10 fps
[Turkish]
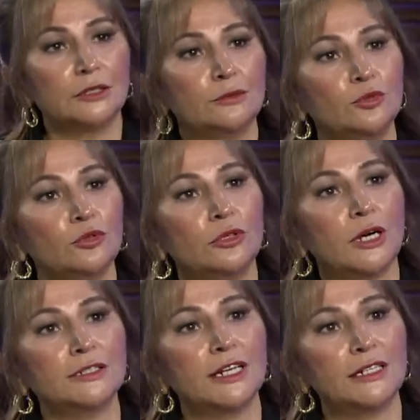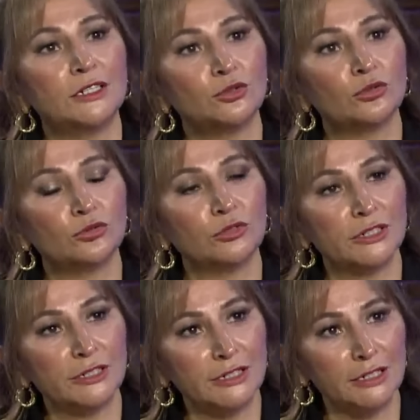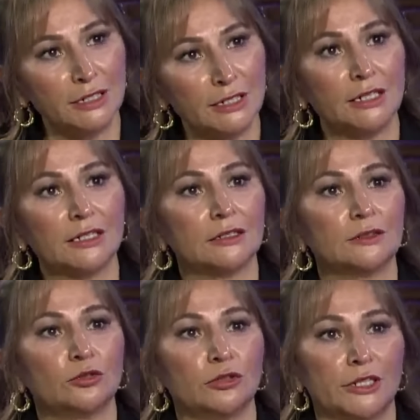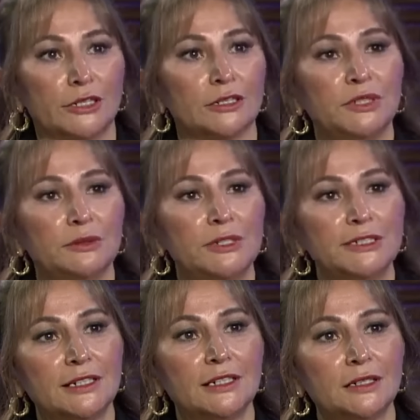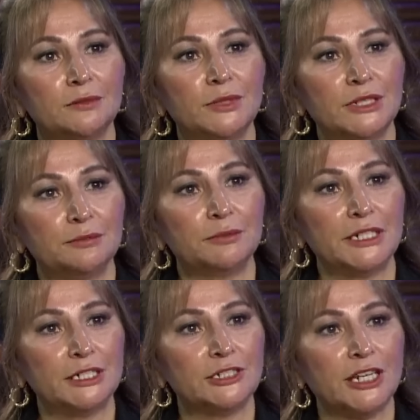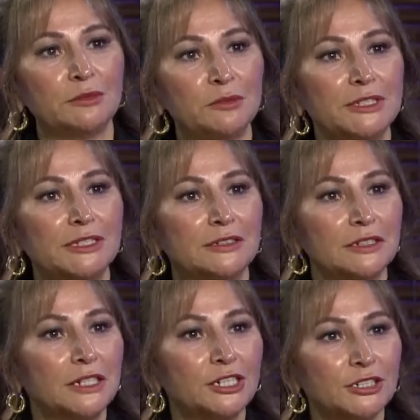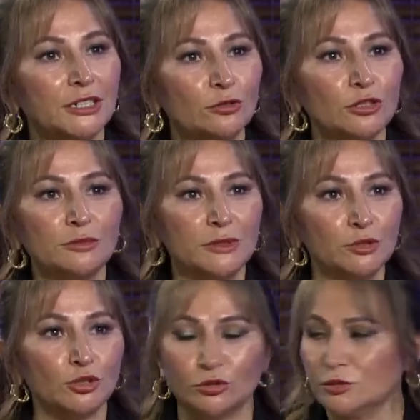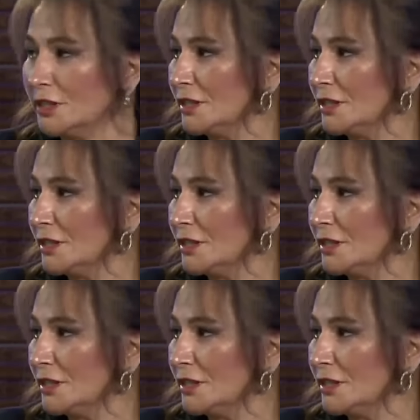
De bu adalet sorunlarıyla alakalı olarak bir mesela bir bilinçlenme mitingi keşke olabilmiş olsa.